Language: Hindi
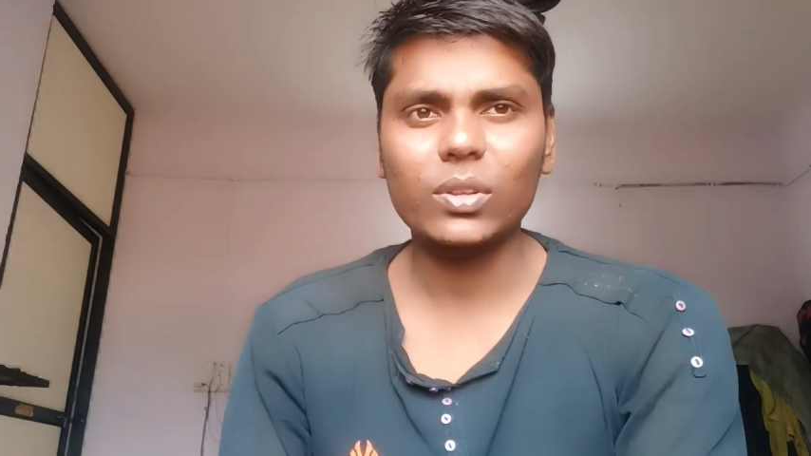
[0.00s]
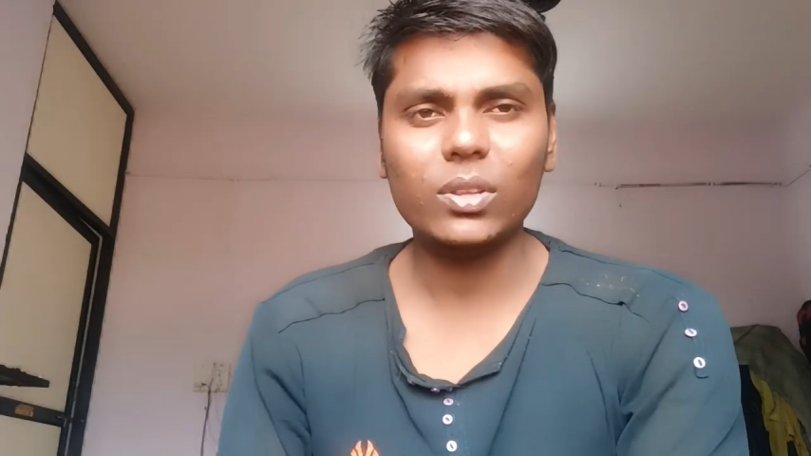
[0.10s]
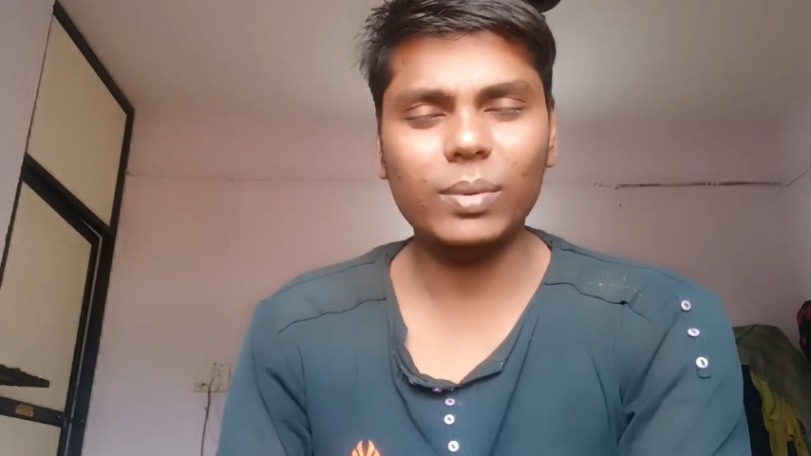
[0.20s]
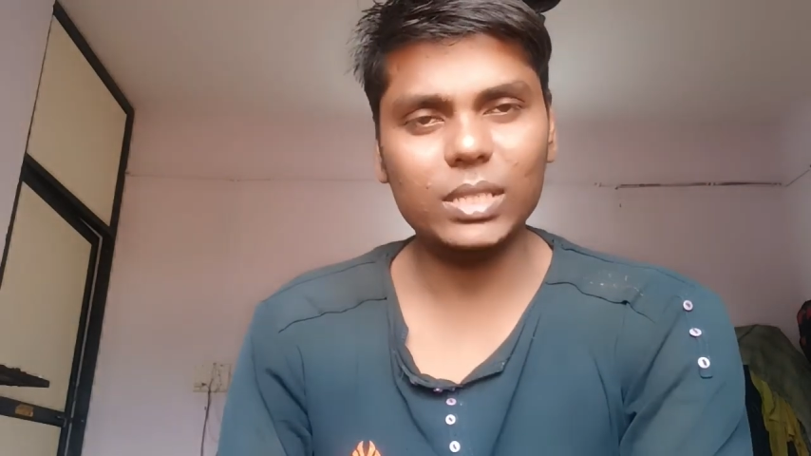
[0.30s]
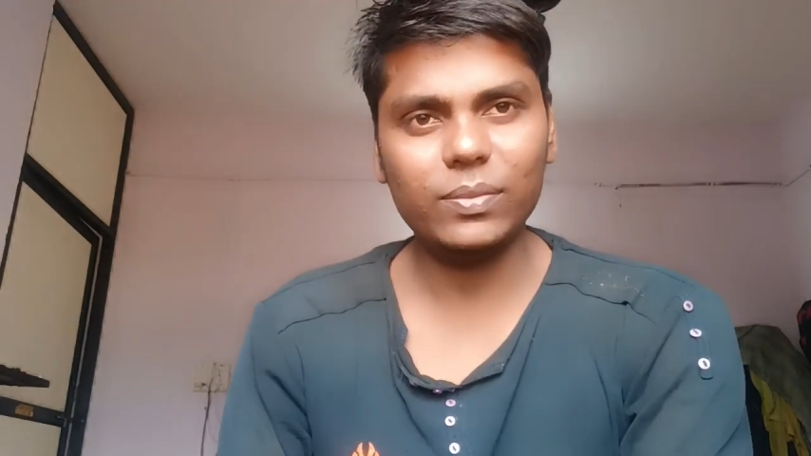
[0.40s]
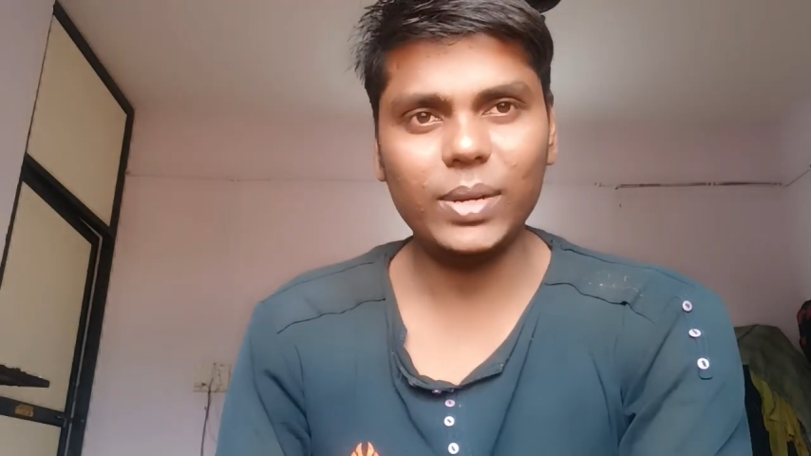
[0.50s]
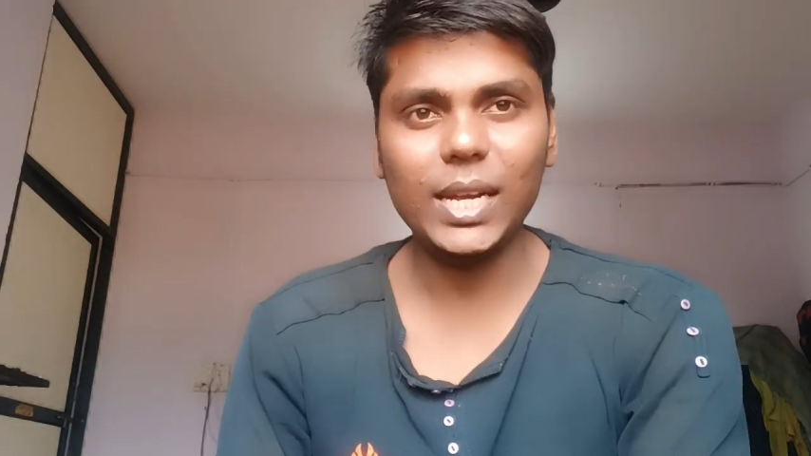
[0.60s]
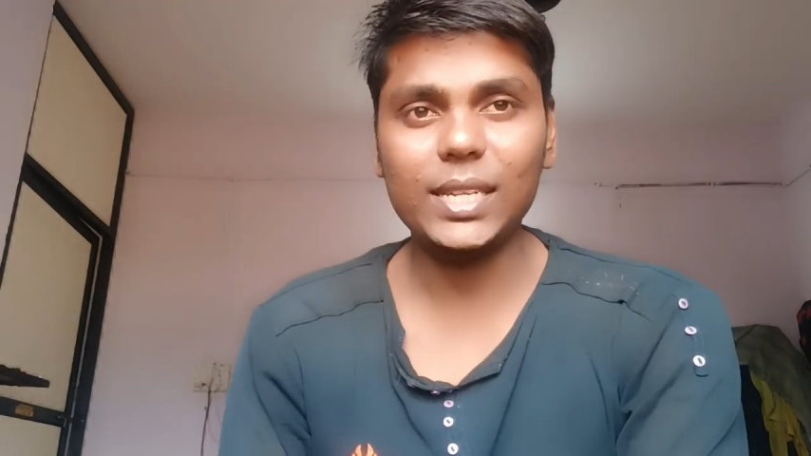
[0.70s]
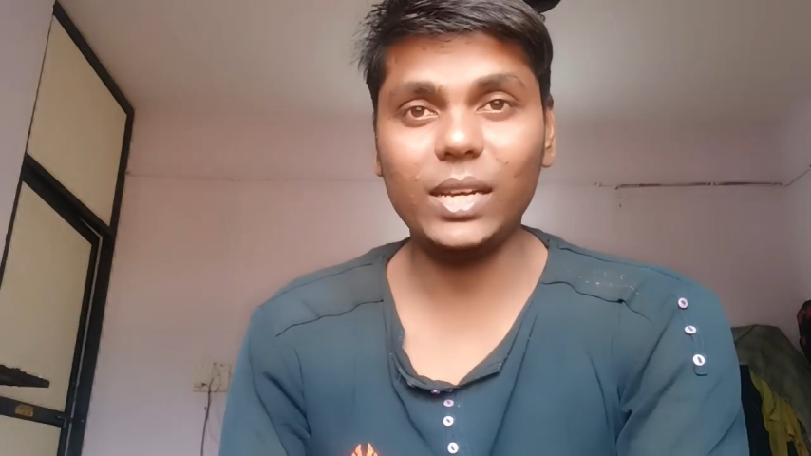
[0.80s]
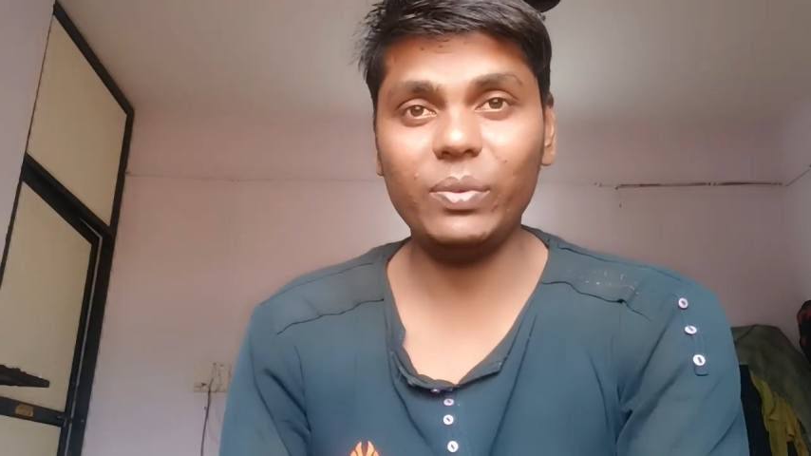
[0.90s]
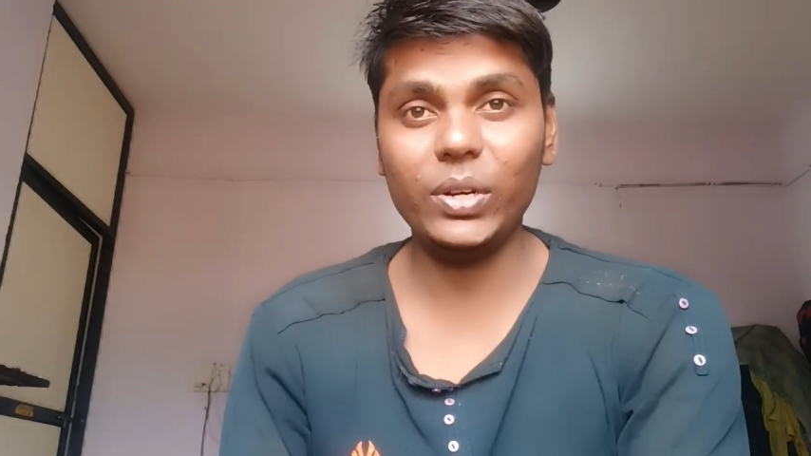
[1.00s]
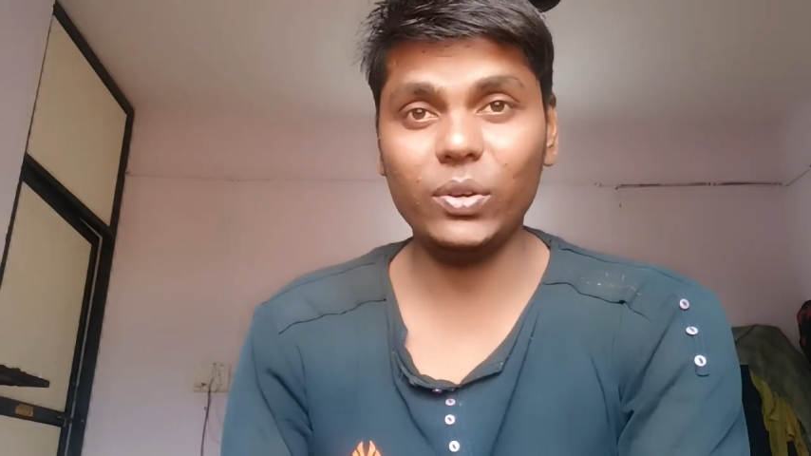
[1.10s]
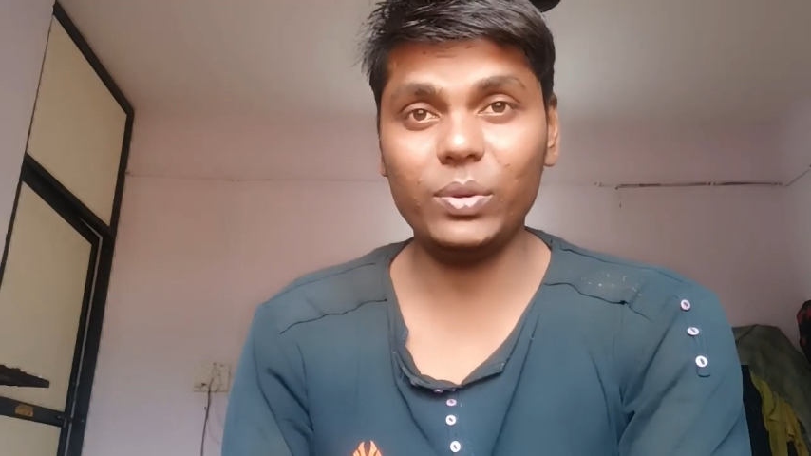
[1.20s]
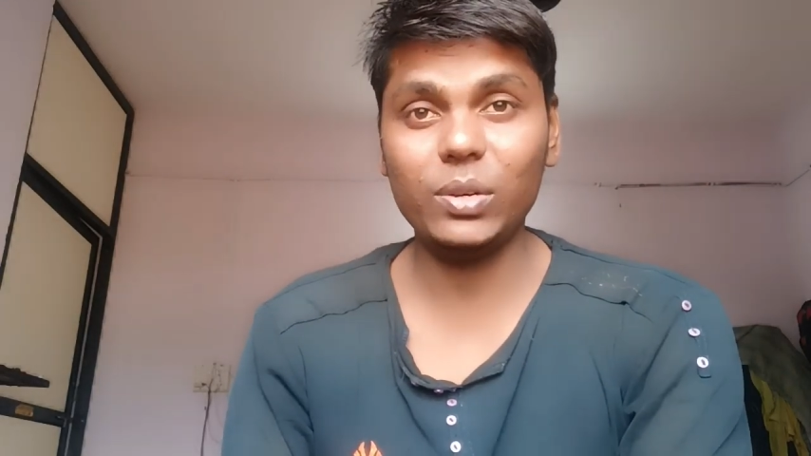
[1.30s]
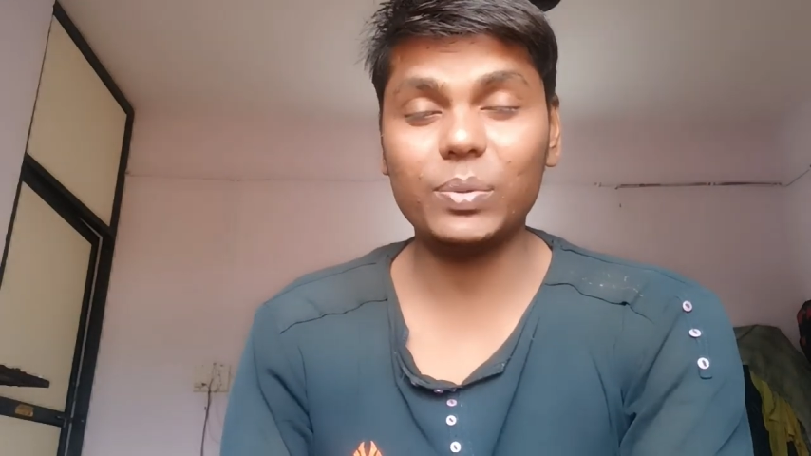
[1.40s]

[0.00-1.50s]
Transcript: तो बस फिलहाल यही वीडियो वीडियो